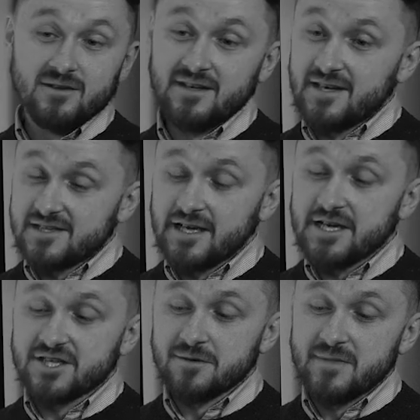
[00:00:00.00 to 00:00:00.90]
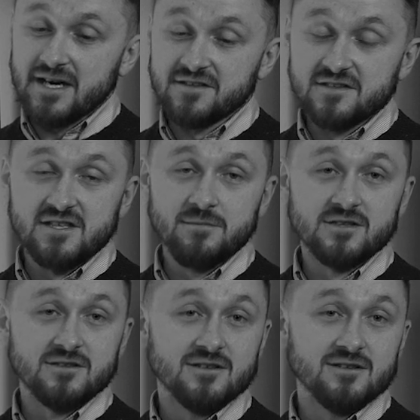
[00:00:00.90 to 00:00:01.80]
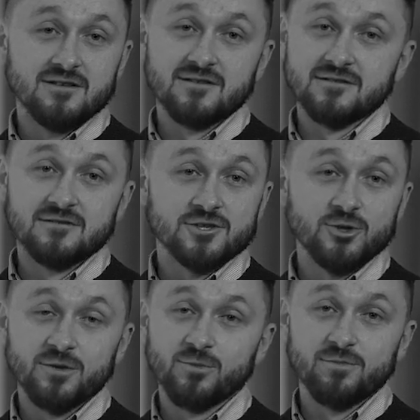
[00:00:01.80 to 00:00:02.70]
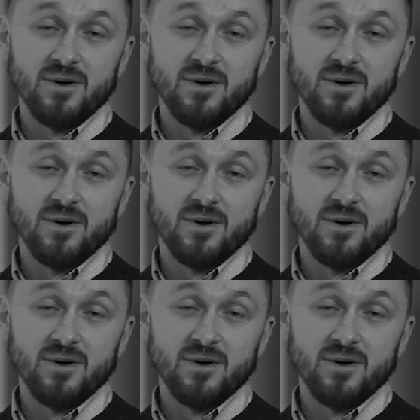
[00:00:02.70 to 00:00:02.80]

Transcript: Если, конечно, мэр не снимет э, что-нибудь